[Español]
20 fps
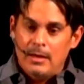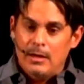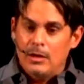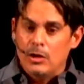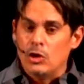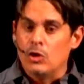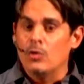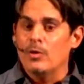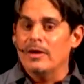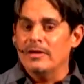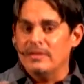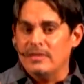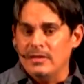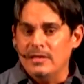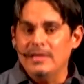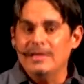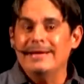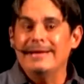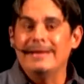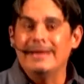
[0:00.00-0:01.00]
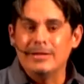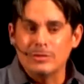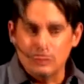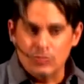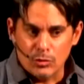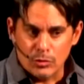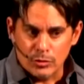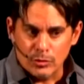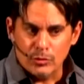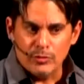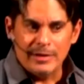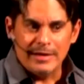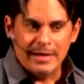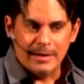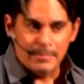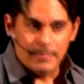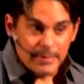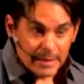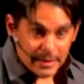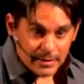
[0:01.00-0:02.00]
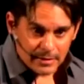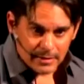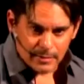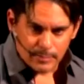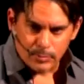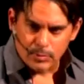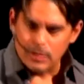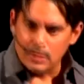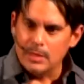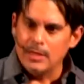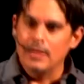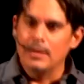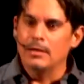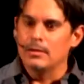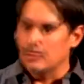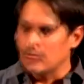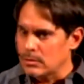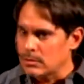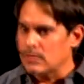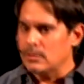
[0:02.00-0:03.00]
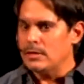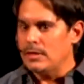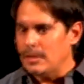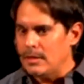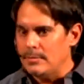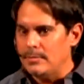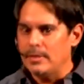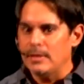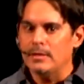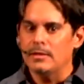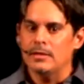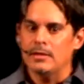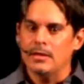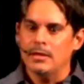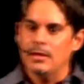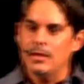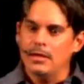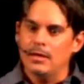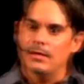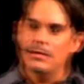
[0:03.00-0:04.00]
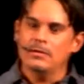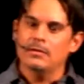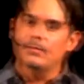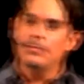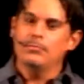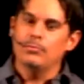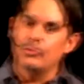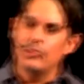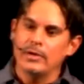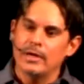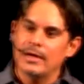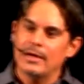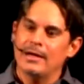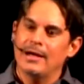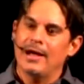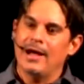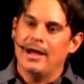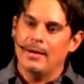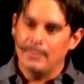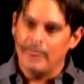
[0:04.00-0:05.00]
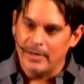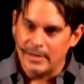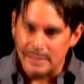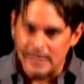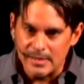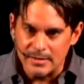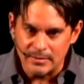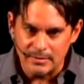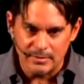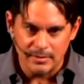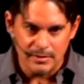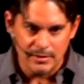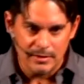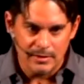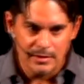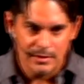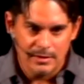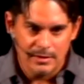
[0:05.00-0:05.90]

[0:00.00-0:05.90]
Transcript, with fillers: No así el entorno y el ambiente, porque el entorno y el ambiente es pura apariencia.